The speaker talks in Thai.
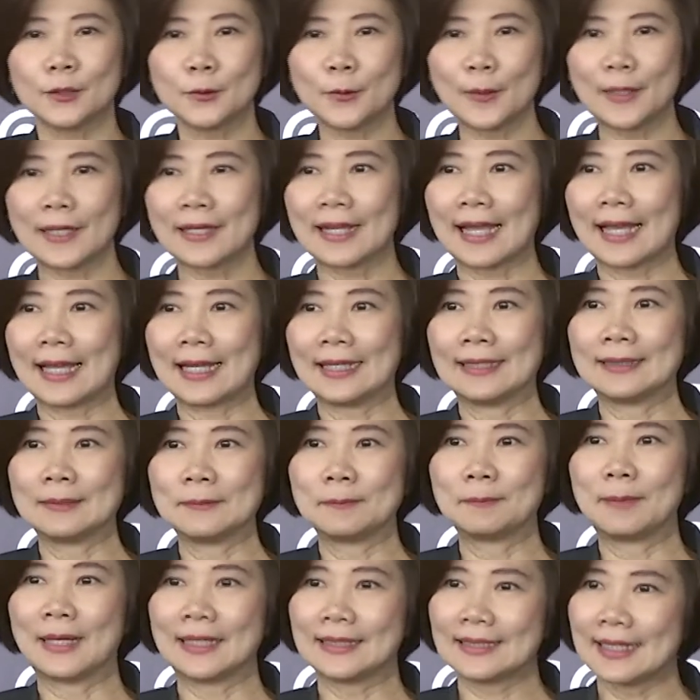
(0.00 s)
ช่วยกัน
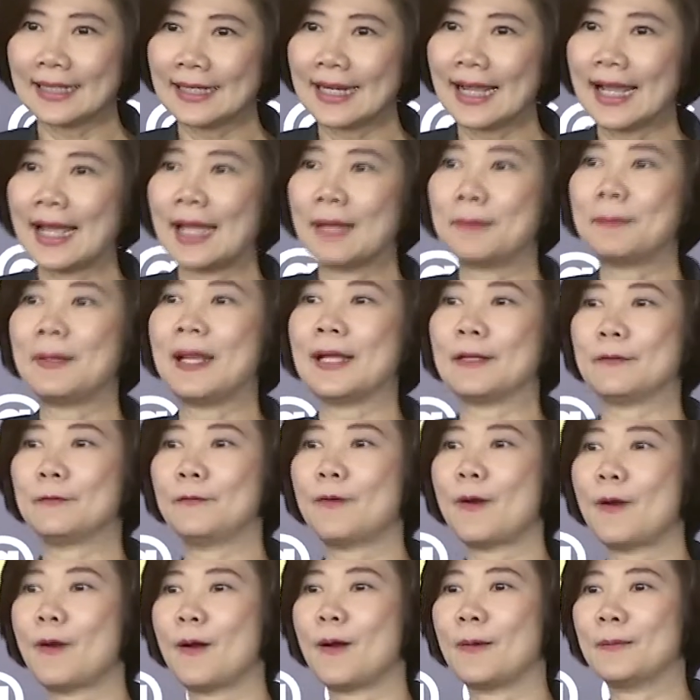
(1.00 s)
พัฒนาแพลต
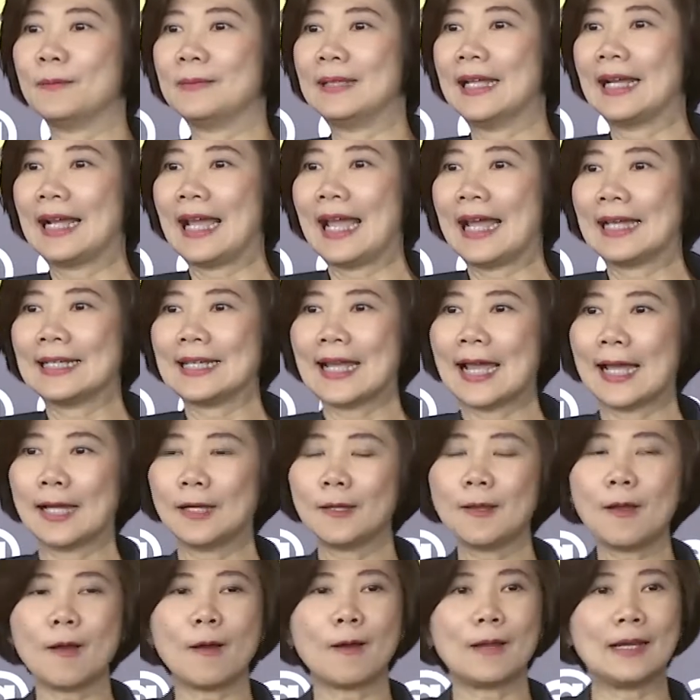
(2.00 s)
ฟอร์มนะคะทั้
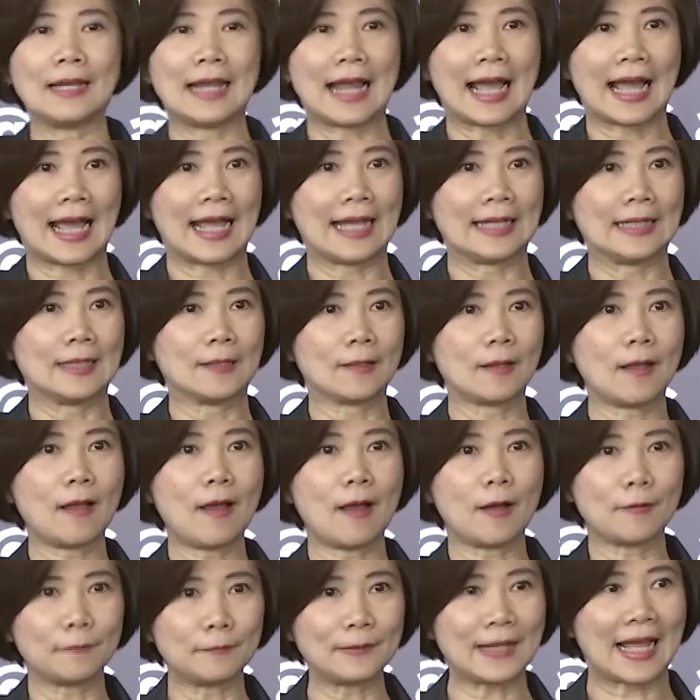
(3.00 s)
งออนไลน์แล้วก็
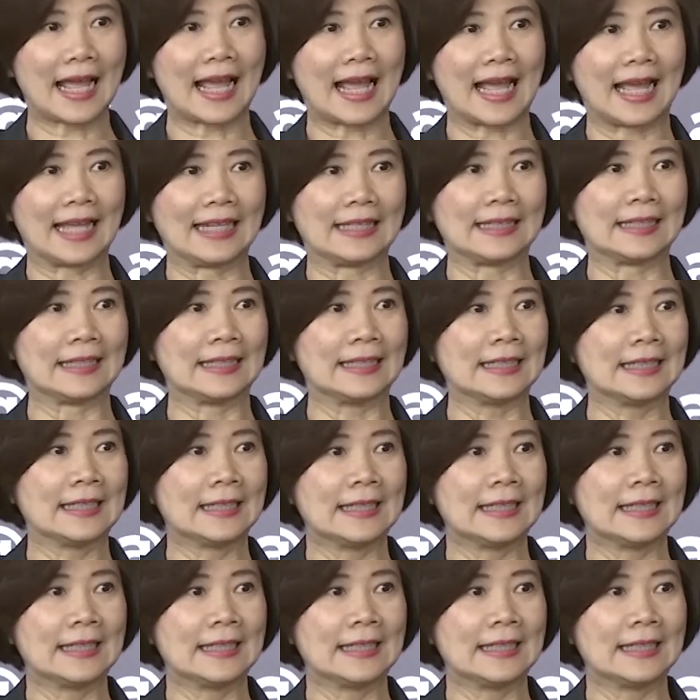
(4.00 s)
ออฟไลน์